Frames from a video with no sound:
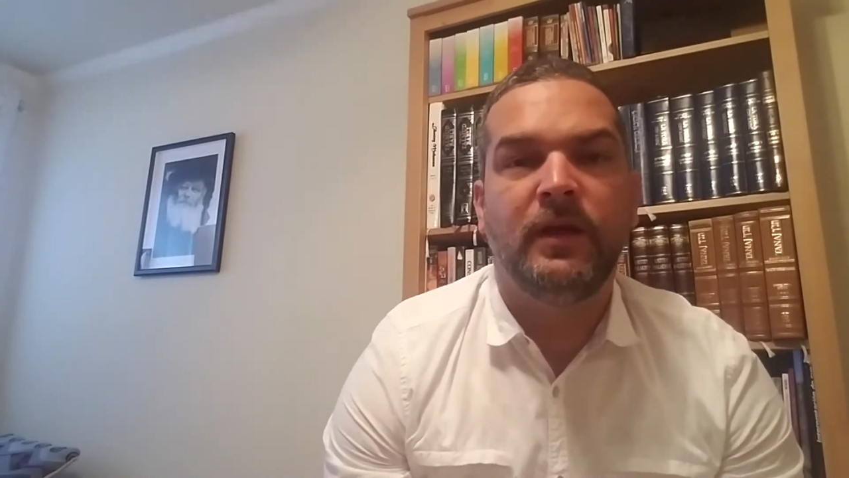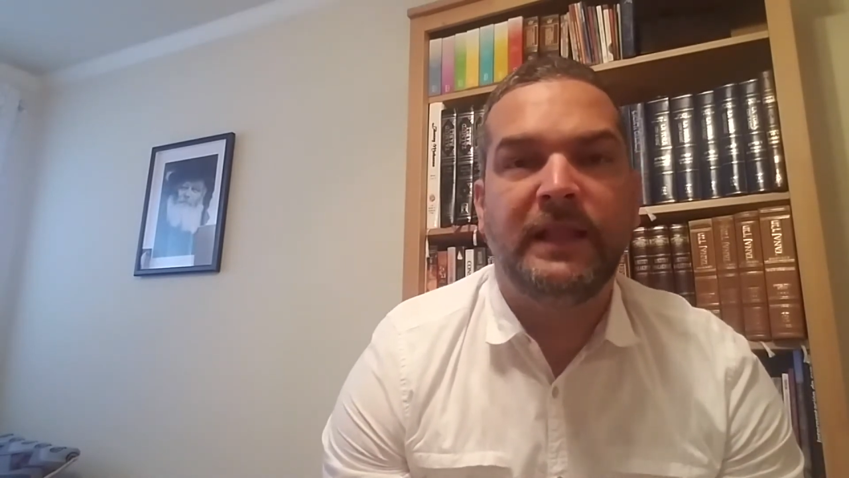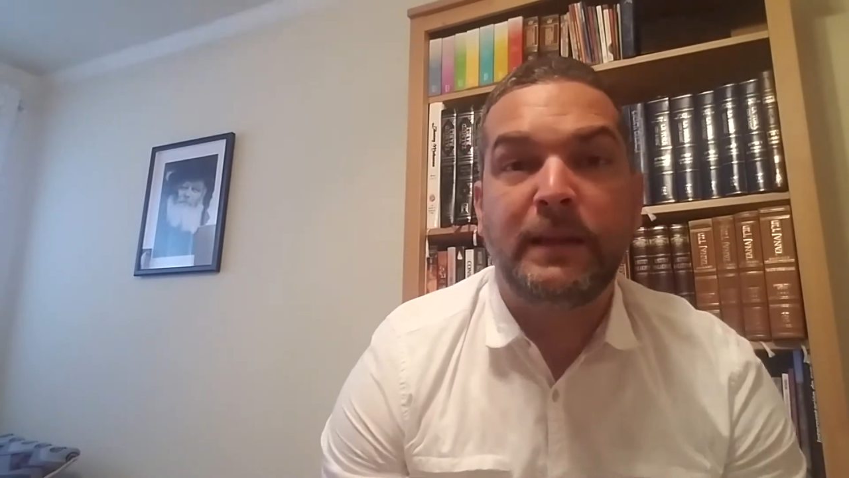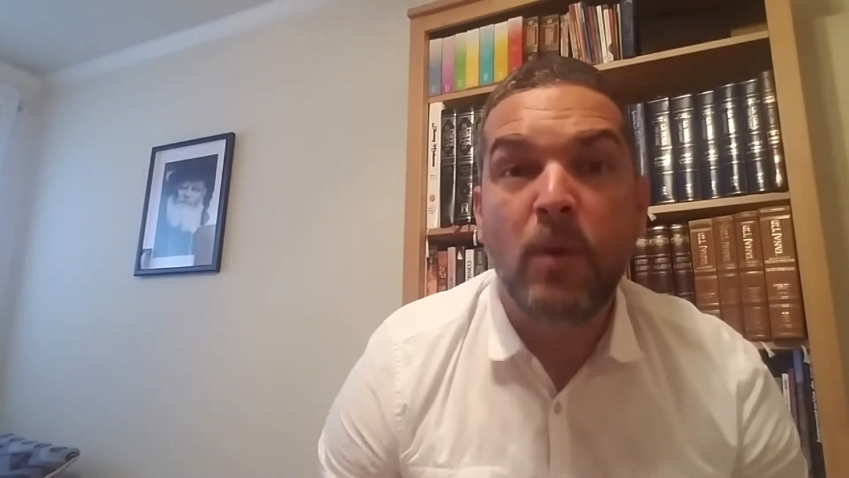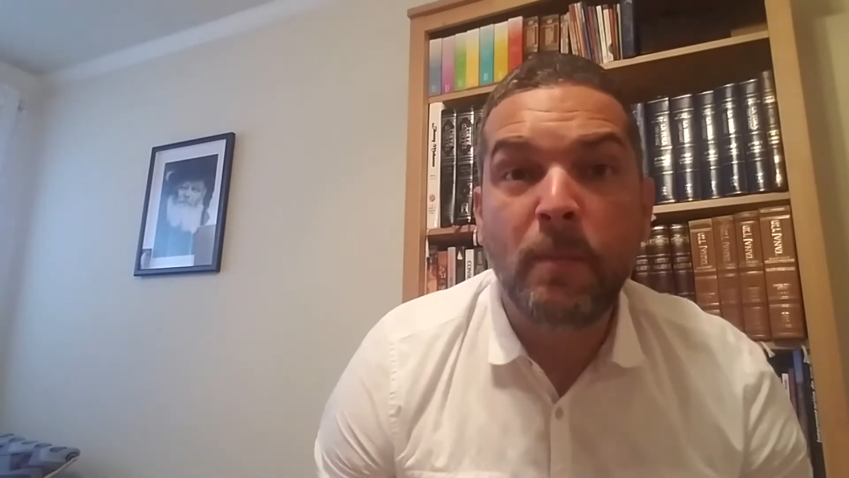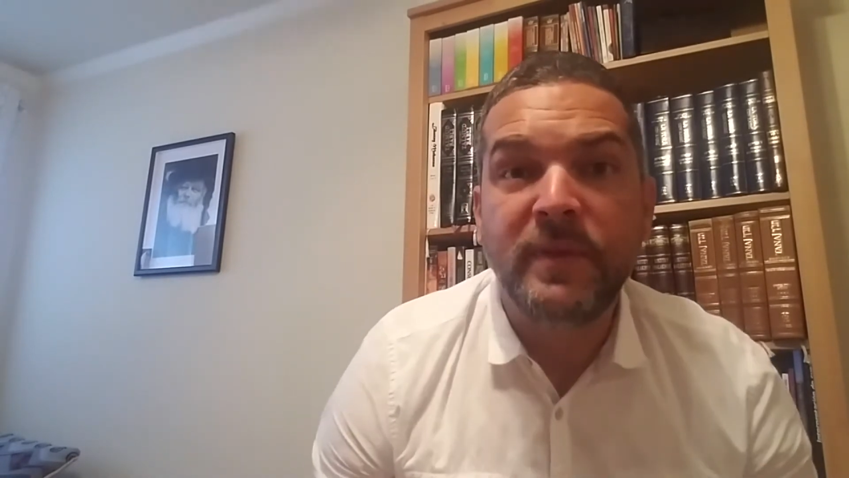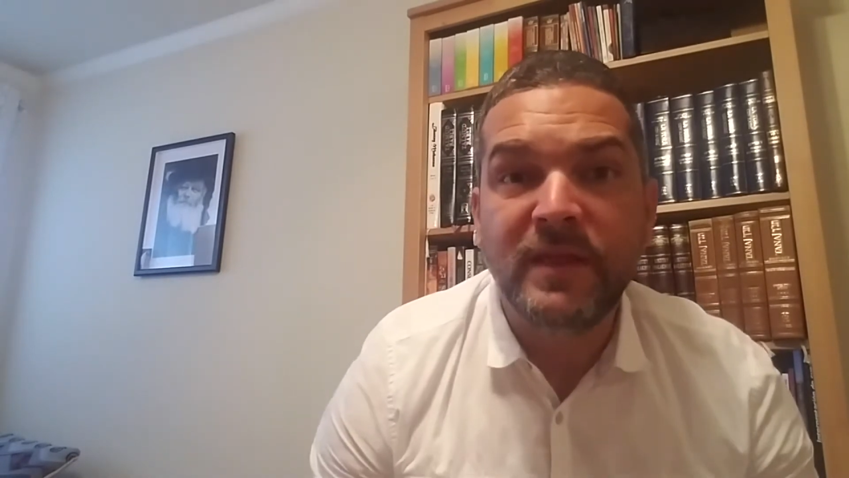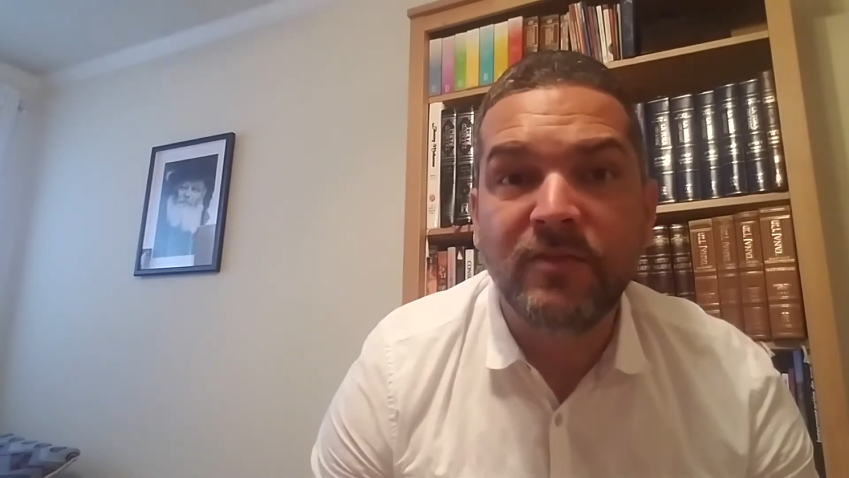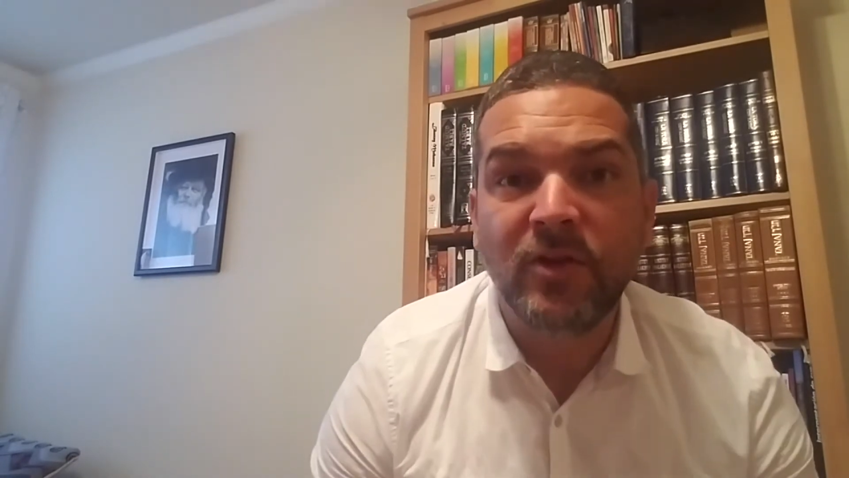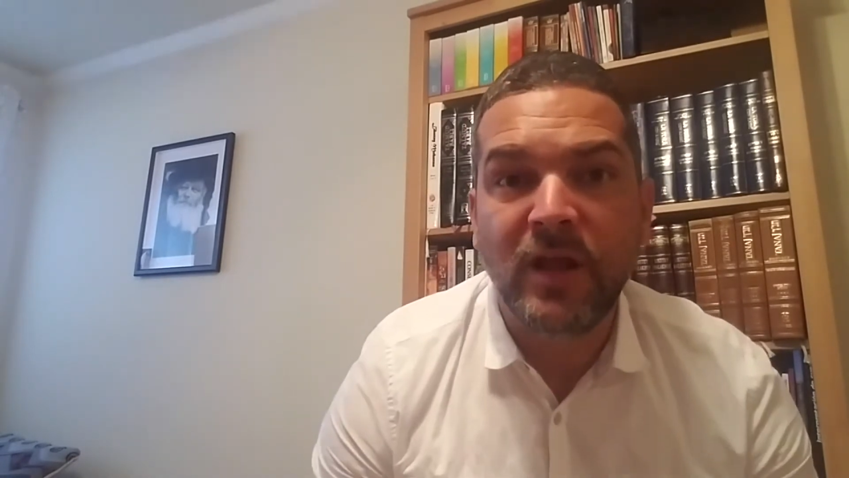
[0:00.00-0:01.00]
Estamos
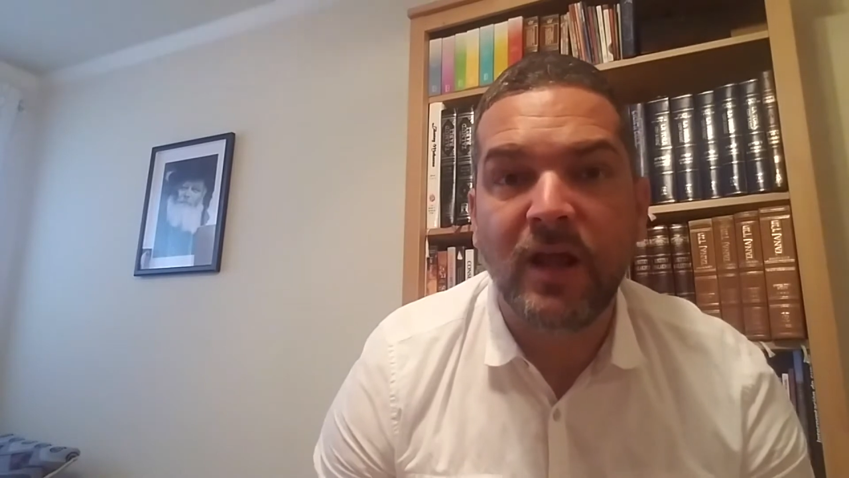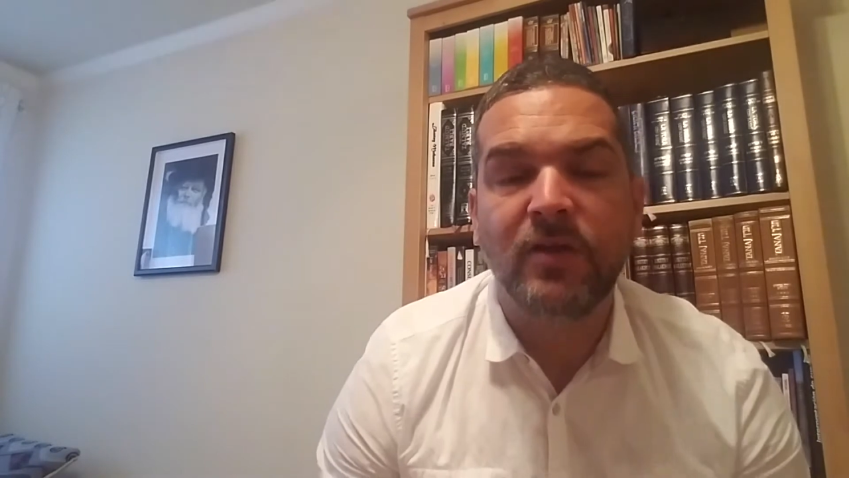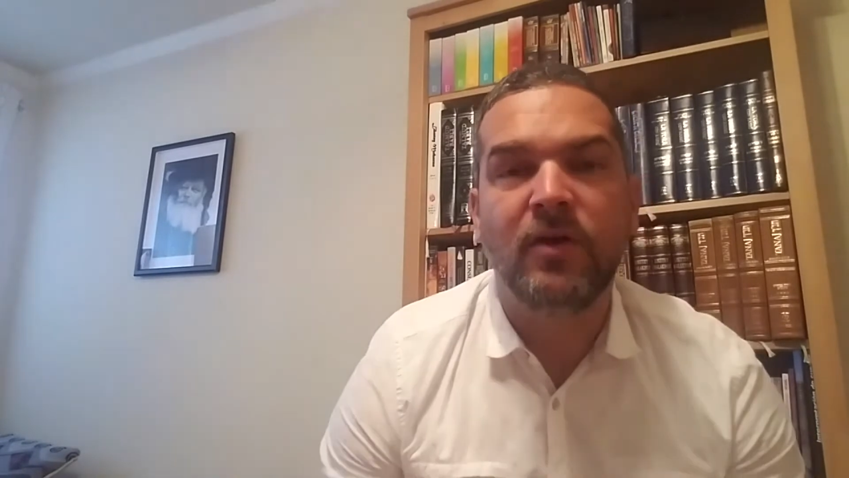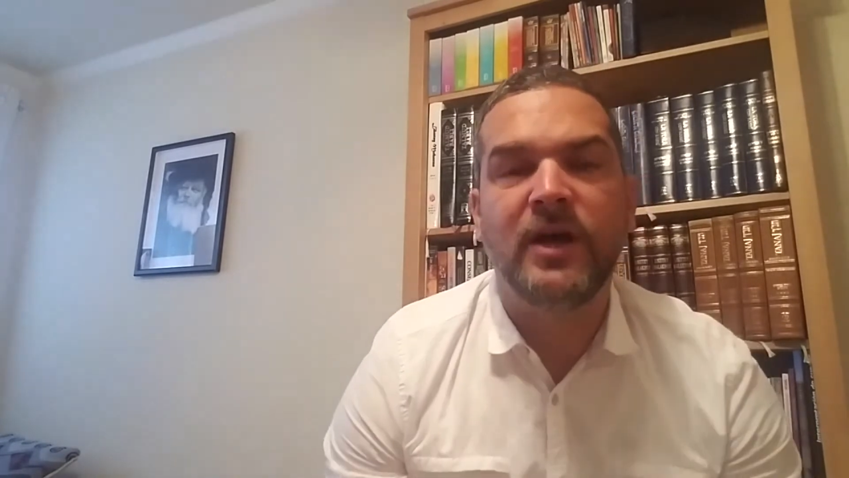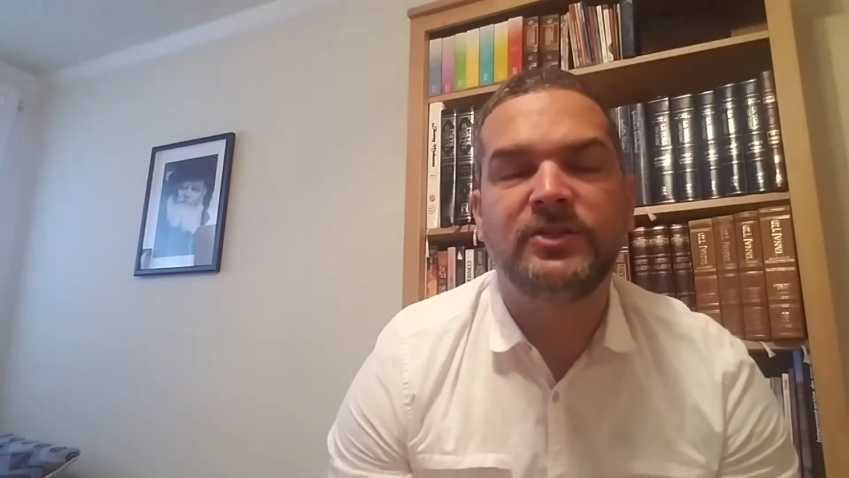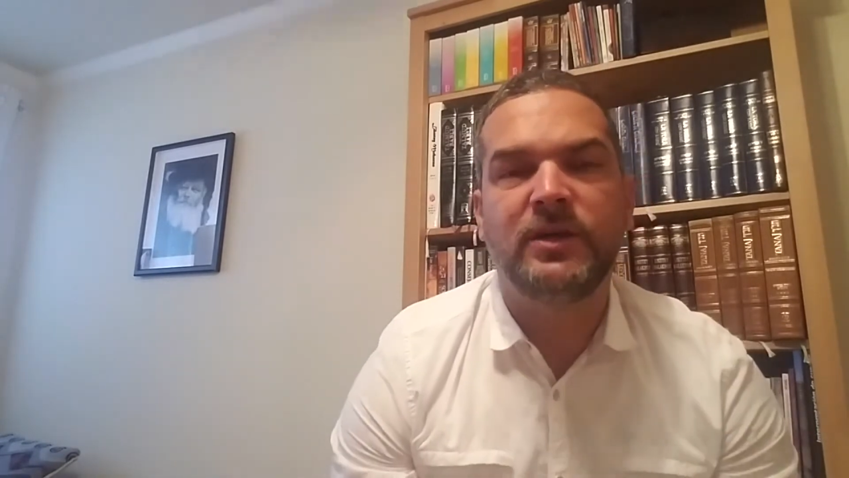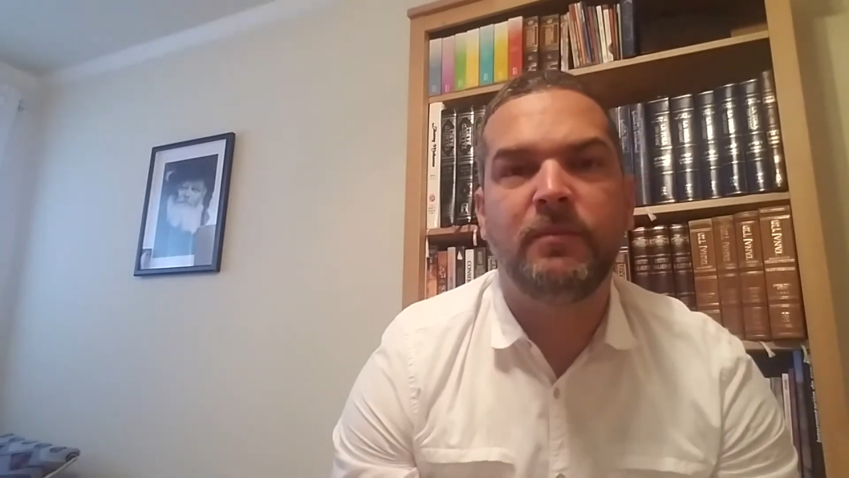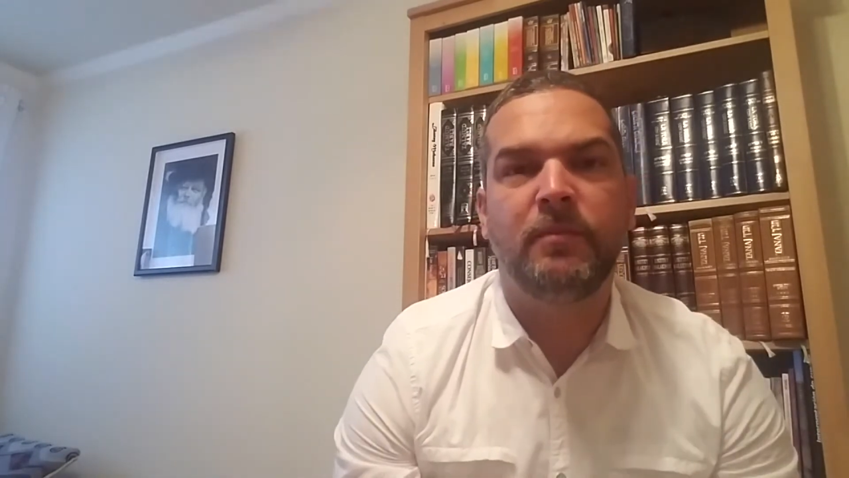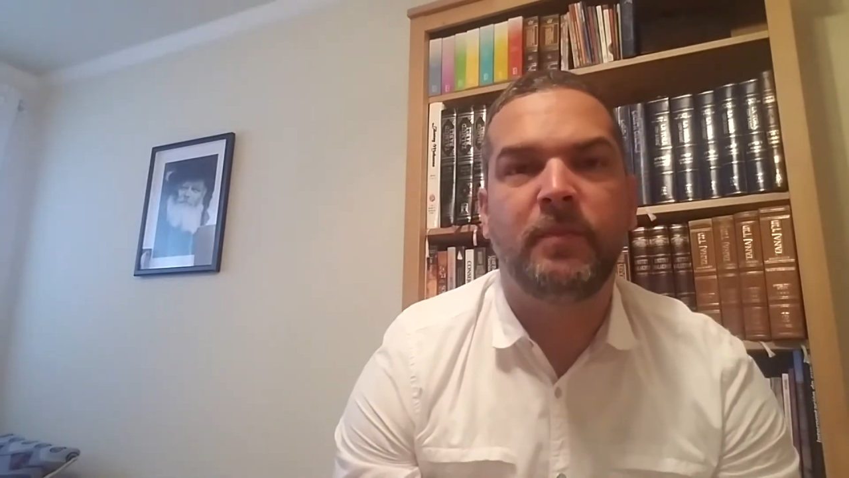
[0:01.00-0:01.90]
pidiéndole algo a Hachem,